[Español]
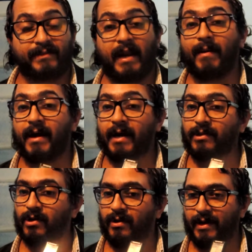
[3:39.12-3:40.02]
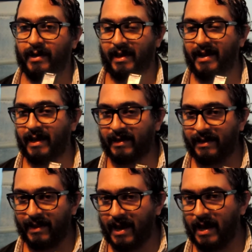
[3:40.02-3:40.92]
trabajando en,
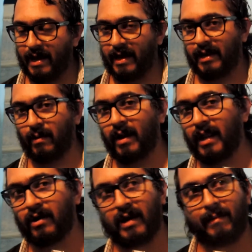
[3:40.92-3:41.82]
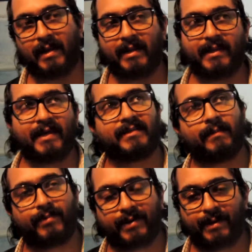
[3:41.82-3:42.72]
equidad, en igualdad con la
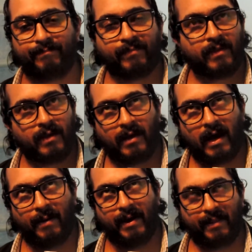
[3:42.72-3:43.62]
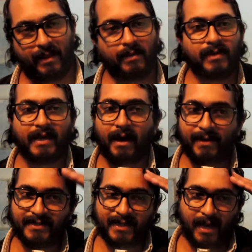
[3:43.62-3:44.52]
militancia, porque, a ver, desde mi
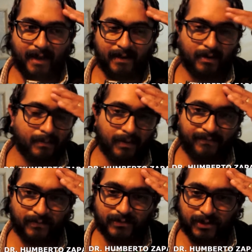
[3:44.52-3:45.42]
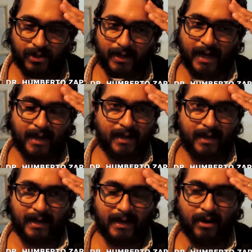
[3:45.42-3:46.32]
cabeza, como funciona
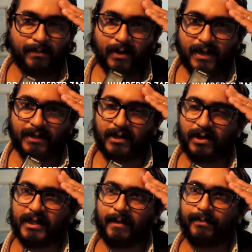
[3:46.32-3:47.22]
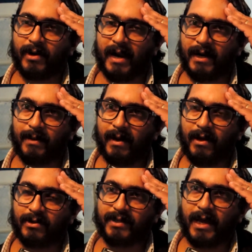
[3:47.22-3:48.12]
lo político está por arriba
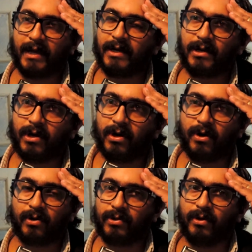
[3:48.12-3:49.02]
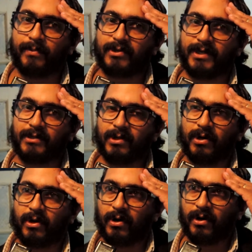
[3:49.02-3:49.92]
de lo técnico o todo
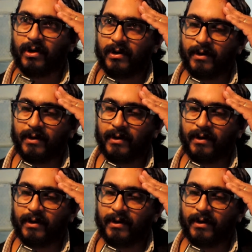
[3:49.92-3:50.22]
proyecto